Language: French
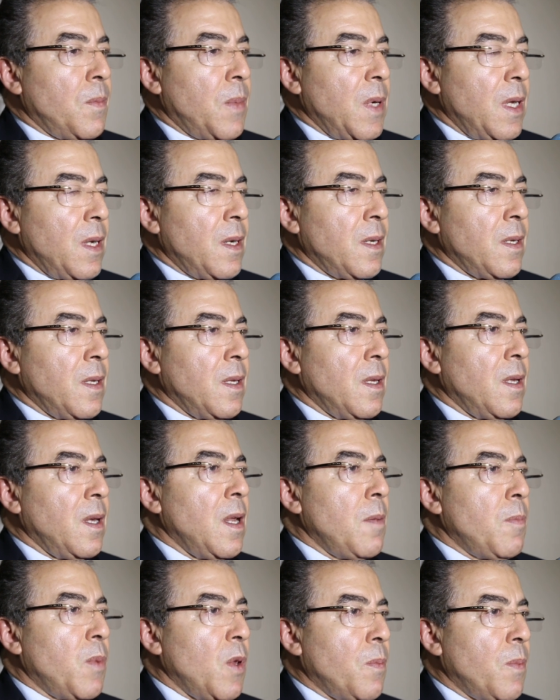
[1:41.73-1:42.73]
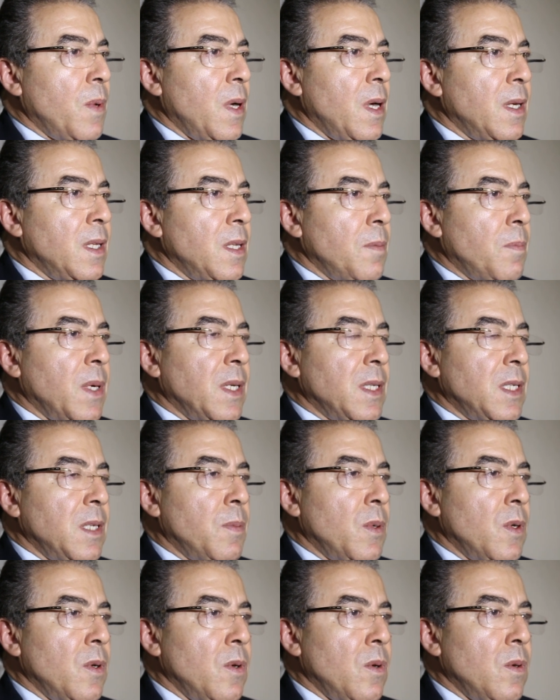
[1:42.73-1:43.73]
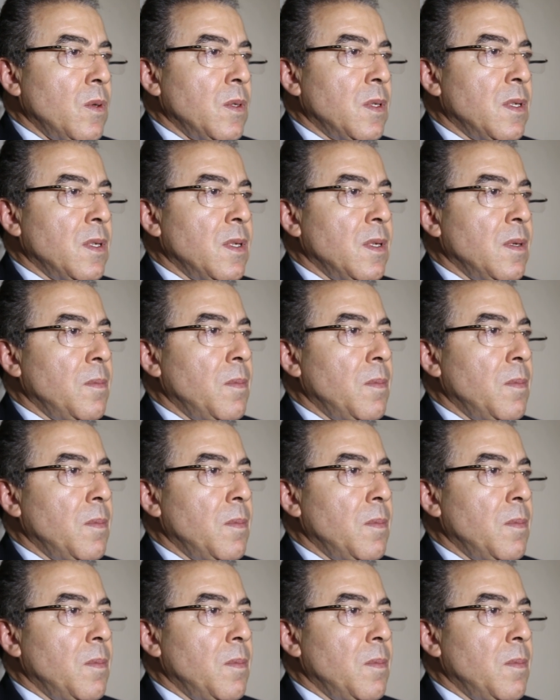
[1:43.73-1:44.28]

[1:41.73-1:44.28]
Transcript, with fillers: par la plupart des parties prenantes